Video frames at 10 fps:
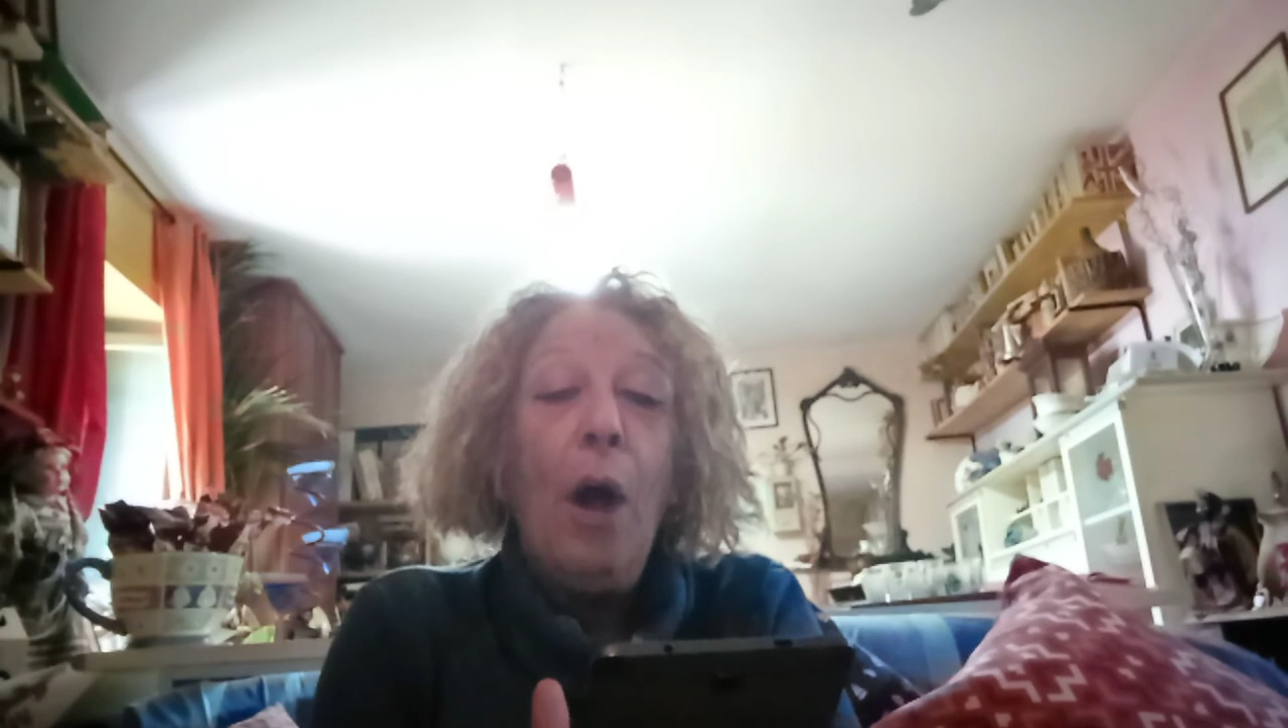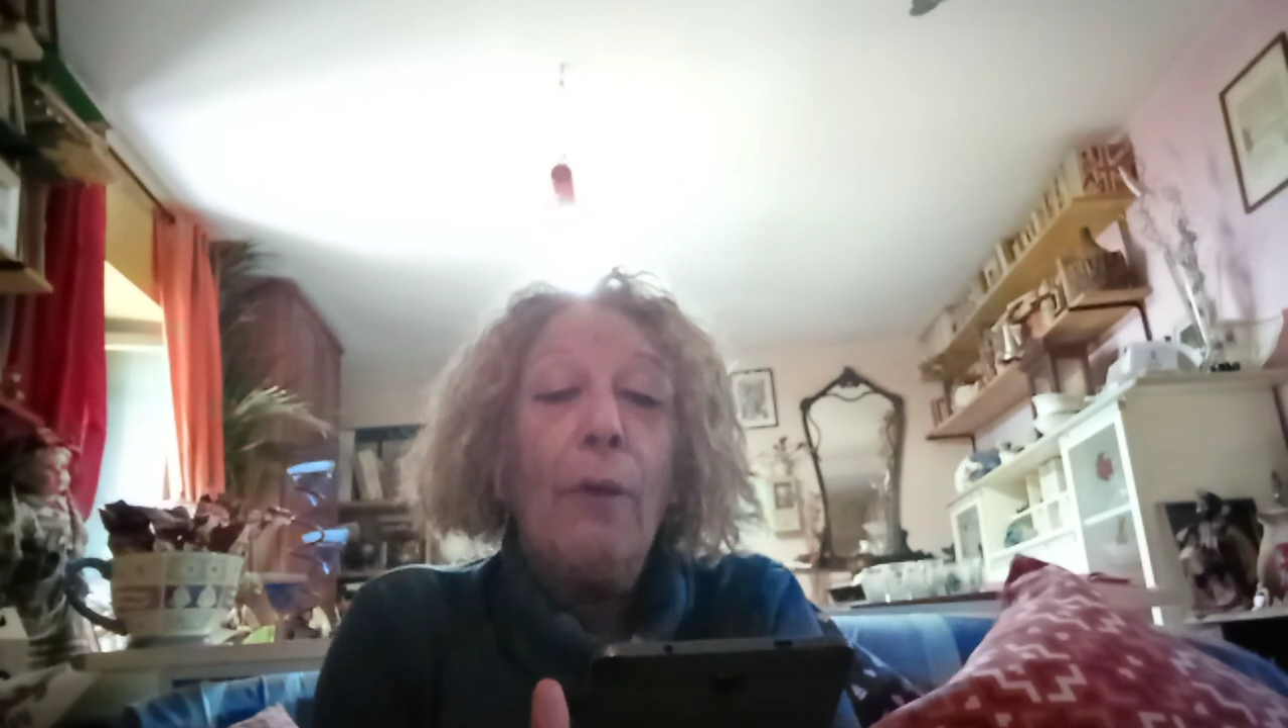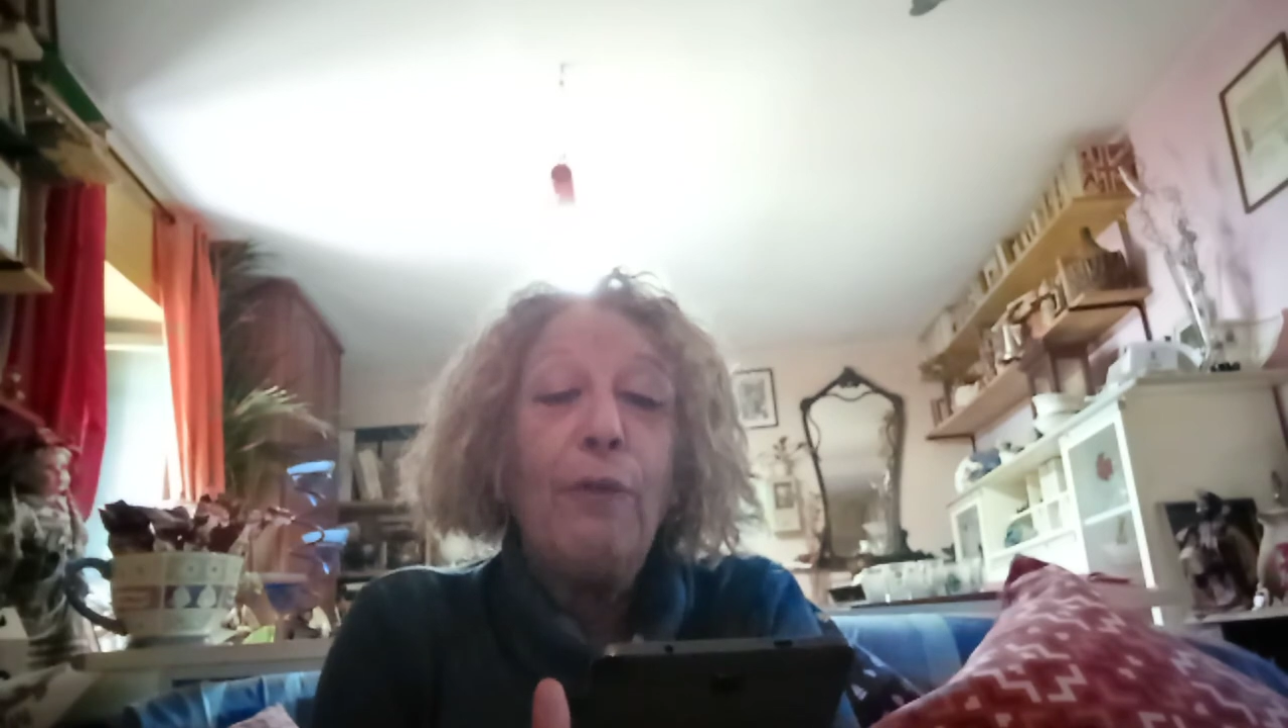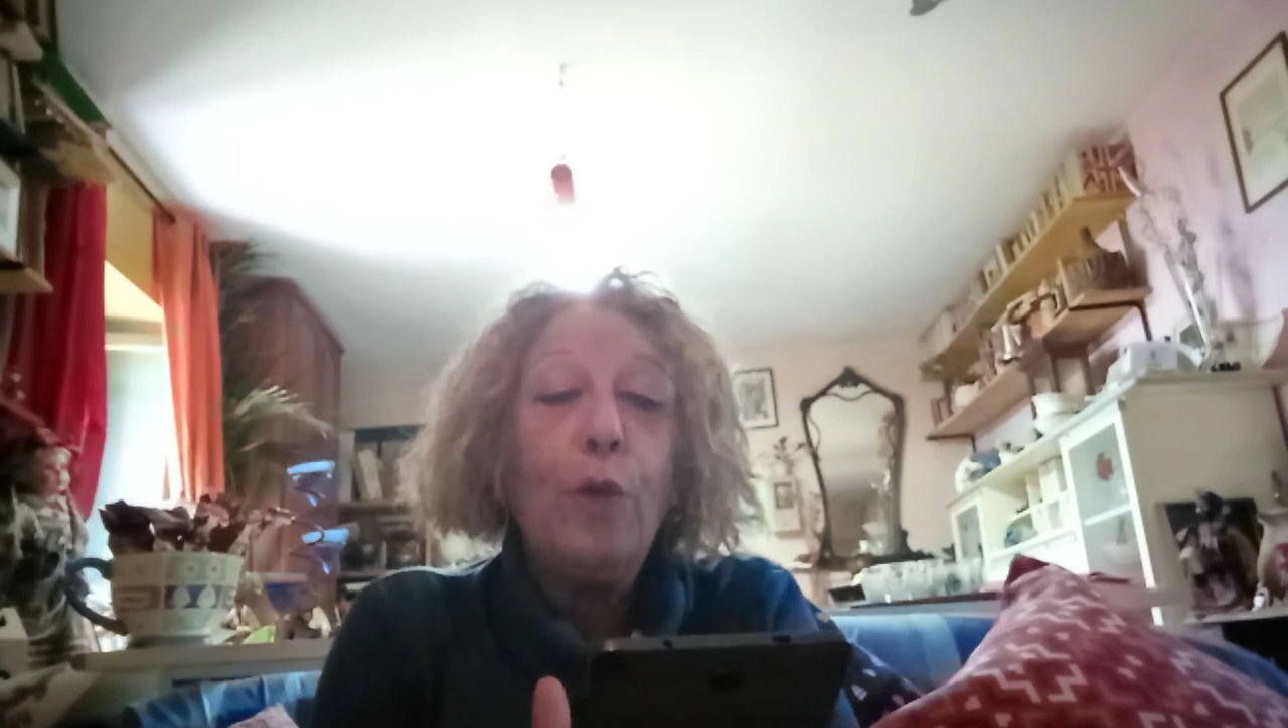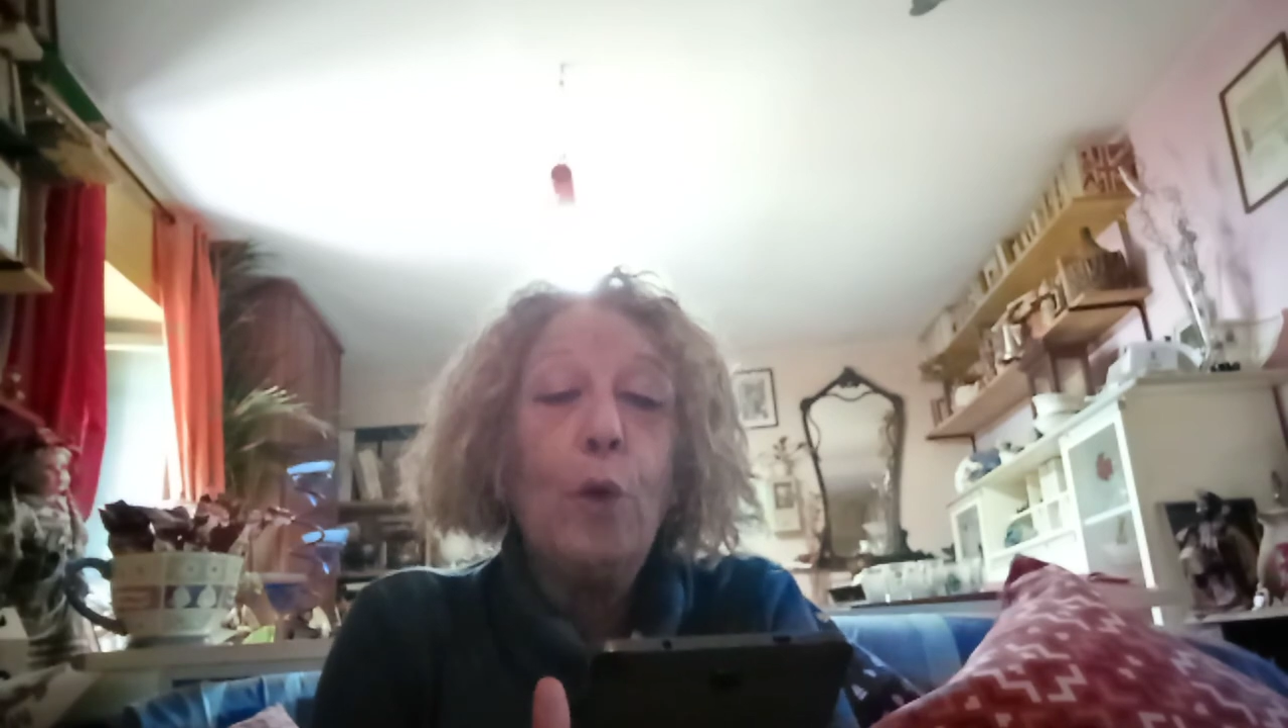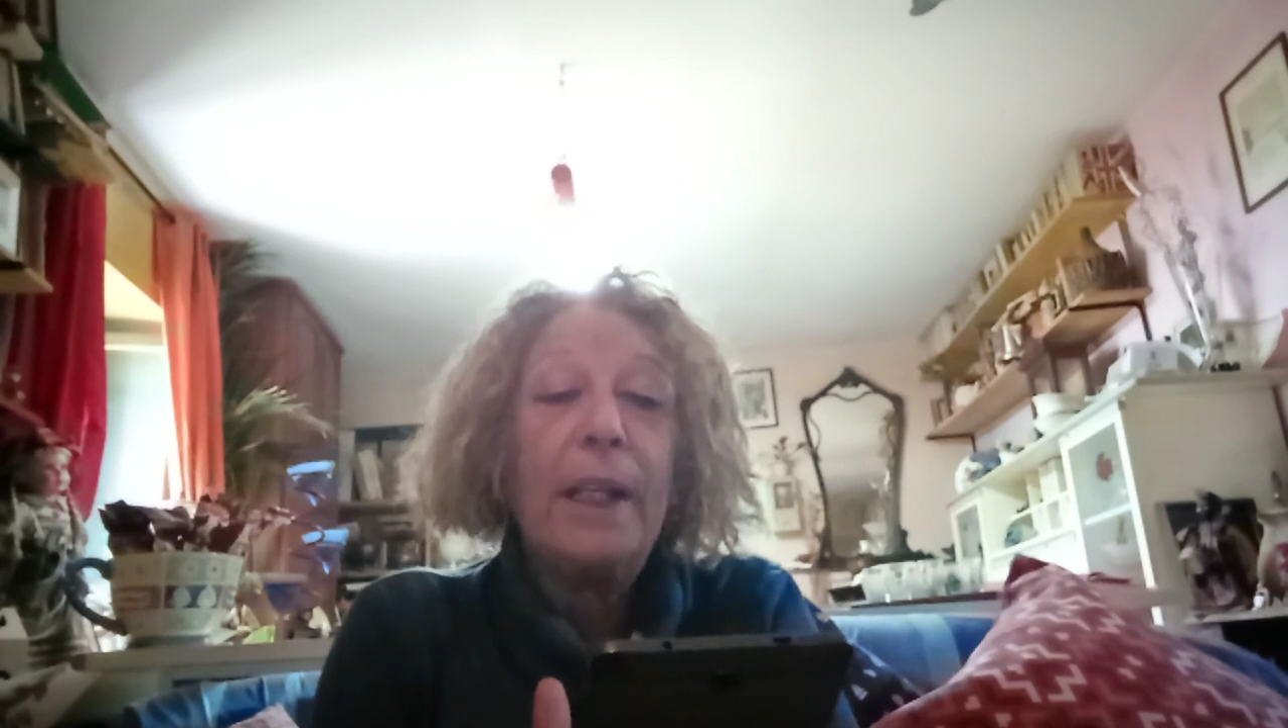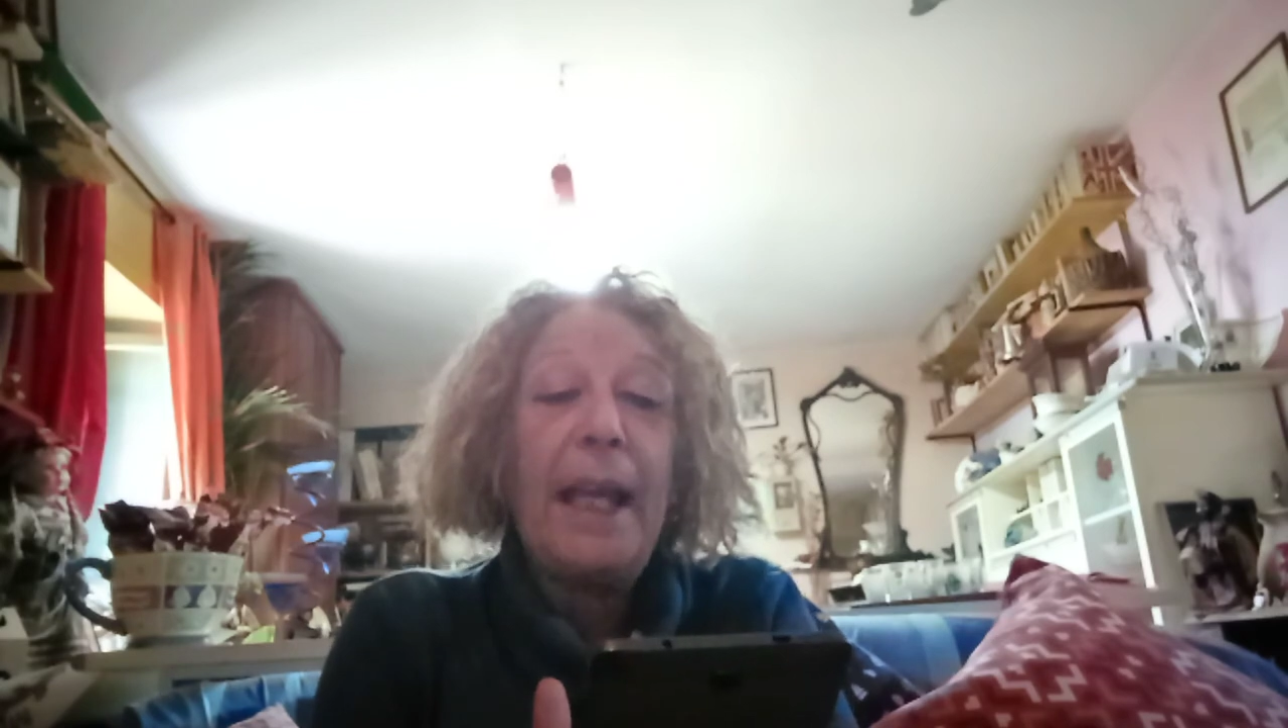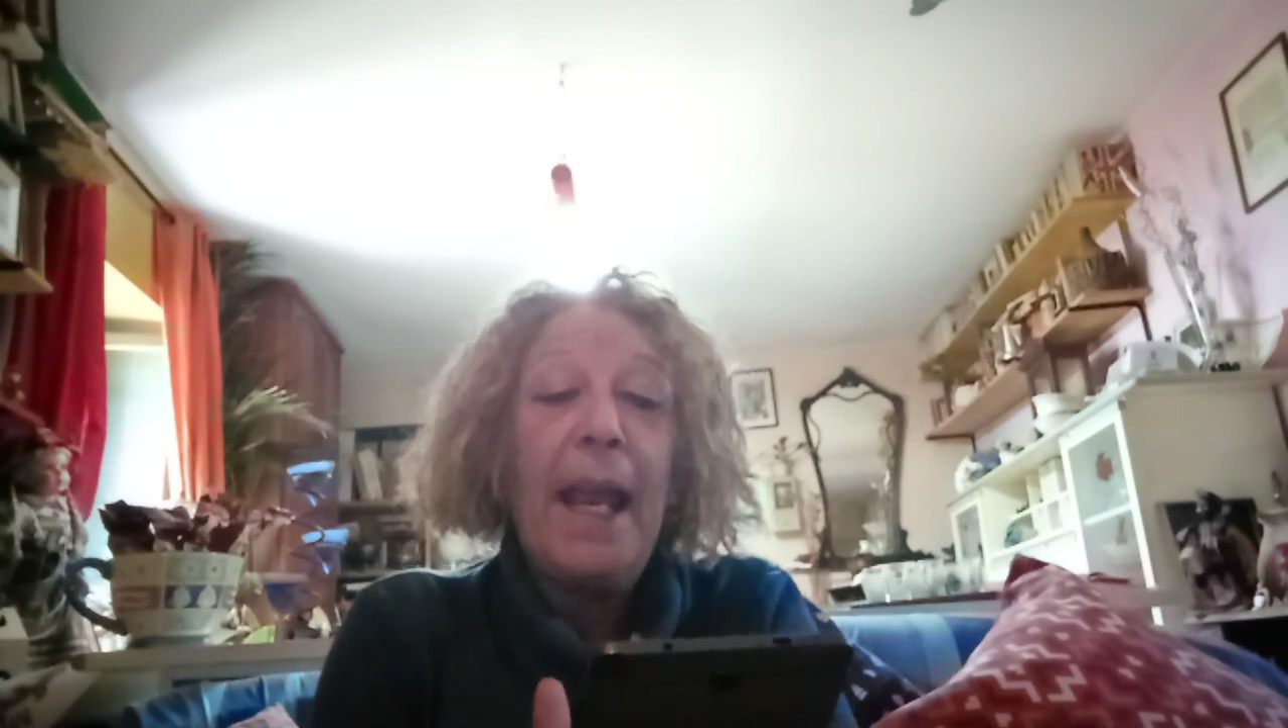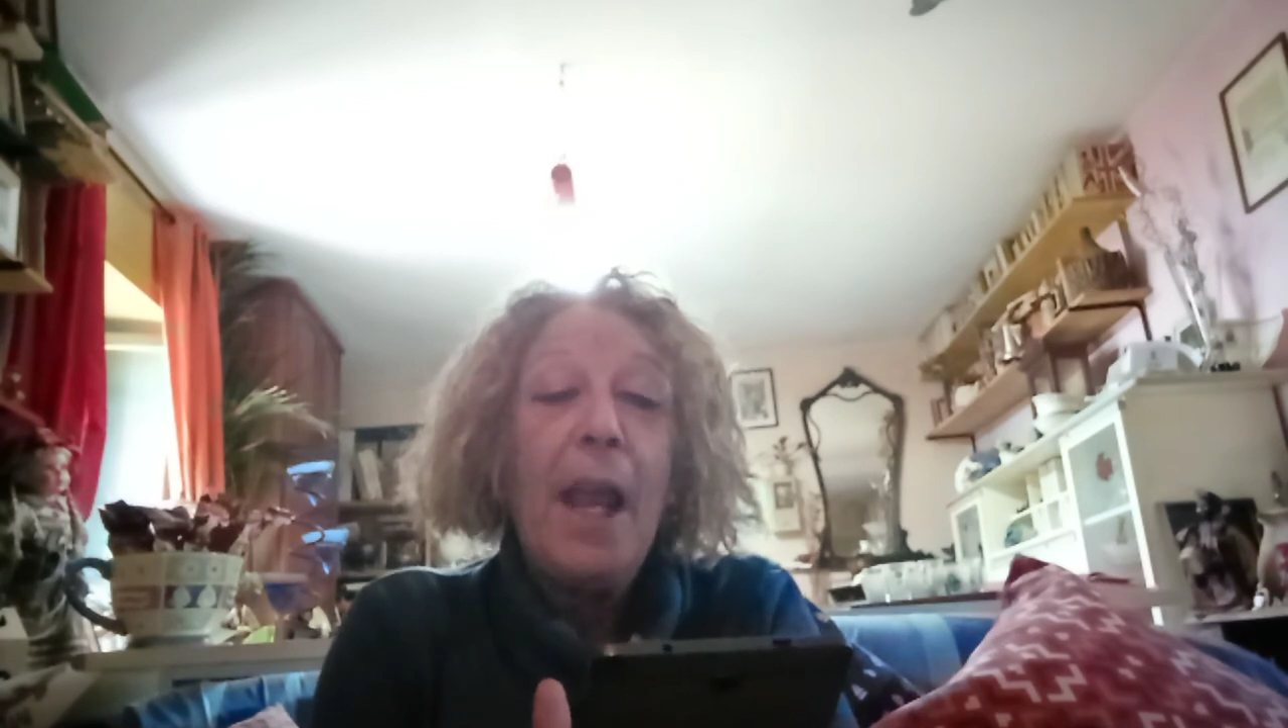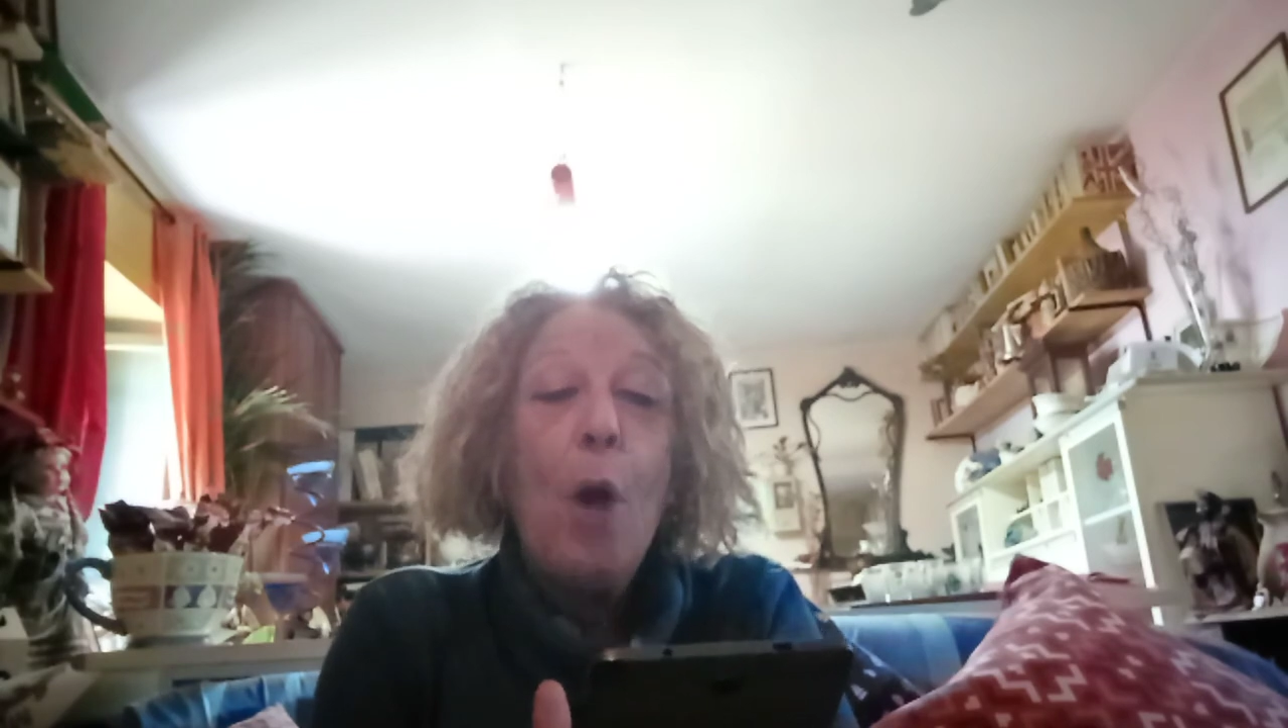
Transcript: fu che